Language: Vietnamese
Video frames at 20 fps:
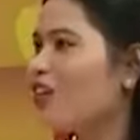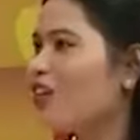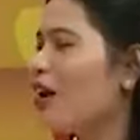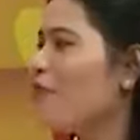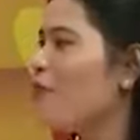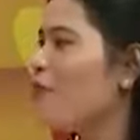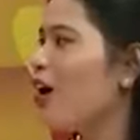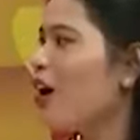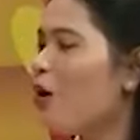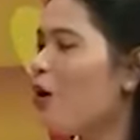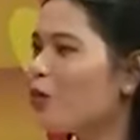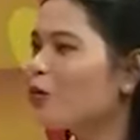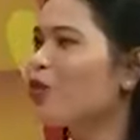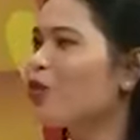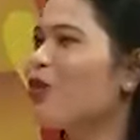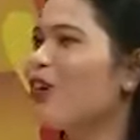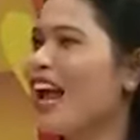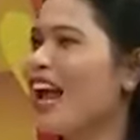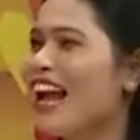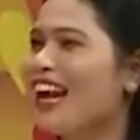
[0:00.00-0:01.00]
xong em nói hôn
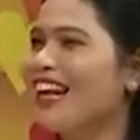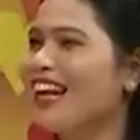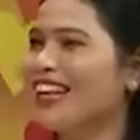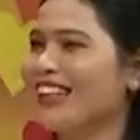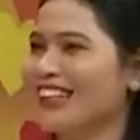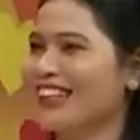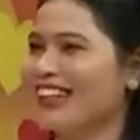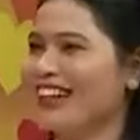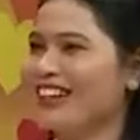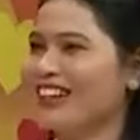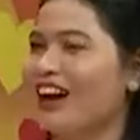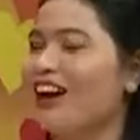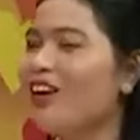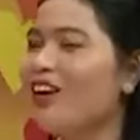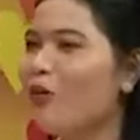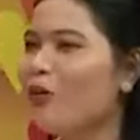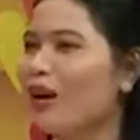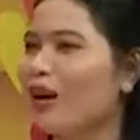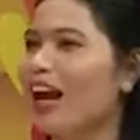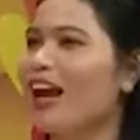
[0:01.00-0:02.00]
tôi đi thử
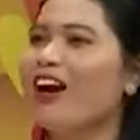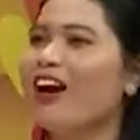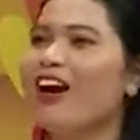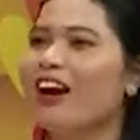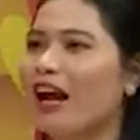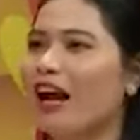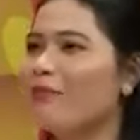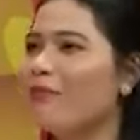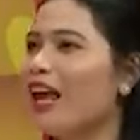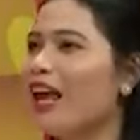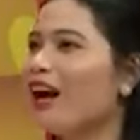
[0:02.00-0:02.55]
hôn đi có cảm